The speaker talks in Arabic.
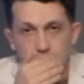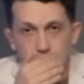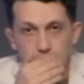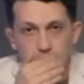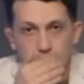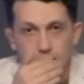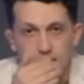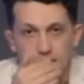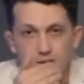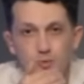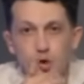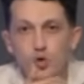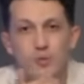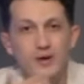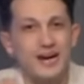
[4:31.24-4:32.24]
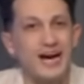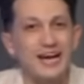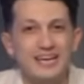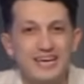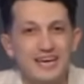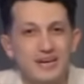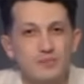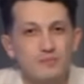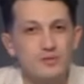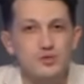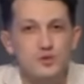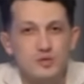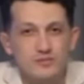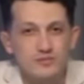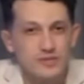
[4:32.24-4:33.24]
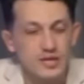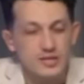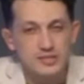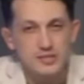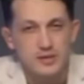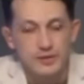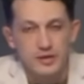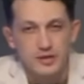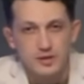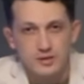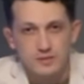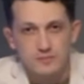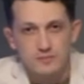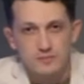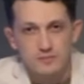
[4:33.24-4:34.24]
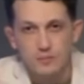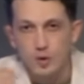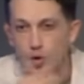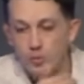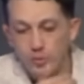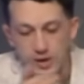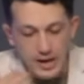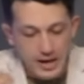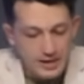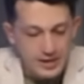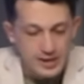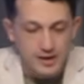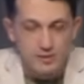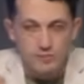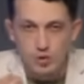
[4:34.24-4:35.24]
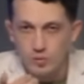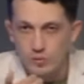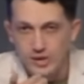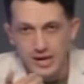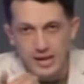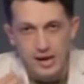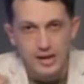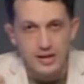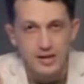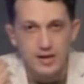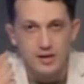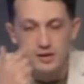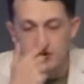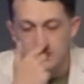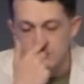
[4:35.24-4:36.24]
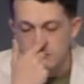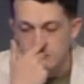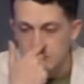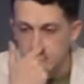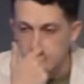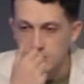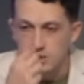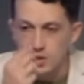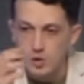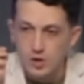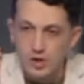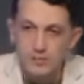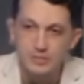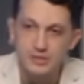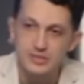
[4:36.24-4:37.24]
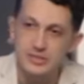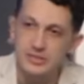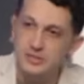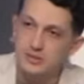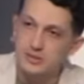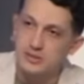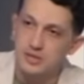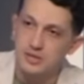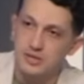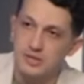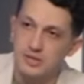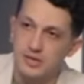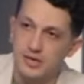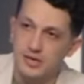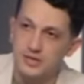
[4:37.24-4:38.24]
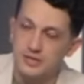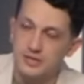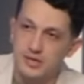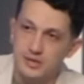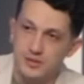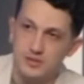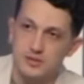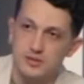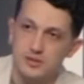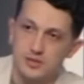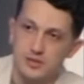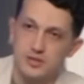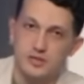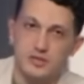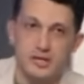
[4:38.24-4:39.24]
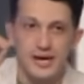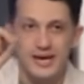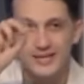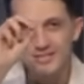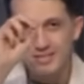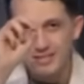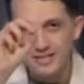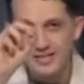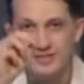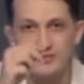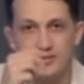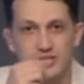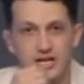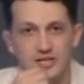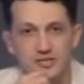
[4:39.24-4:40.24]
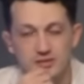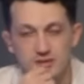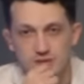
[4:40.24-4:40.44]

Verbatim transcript: آه، اللي مجبر عليها المسؤولين في نادي الزمالك مجبر عليها مجبر على حلها بس انت كل ما تسد حته تلاقي حته تانية اتفتحت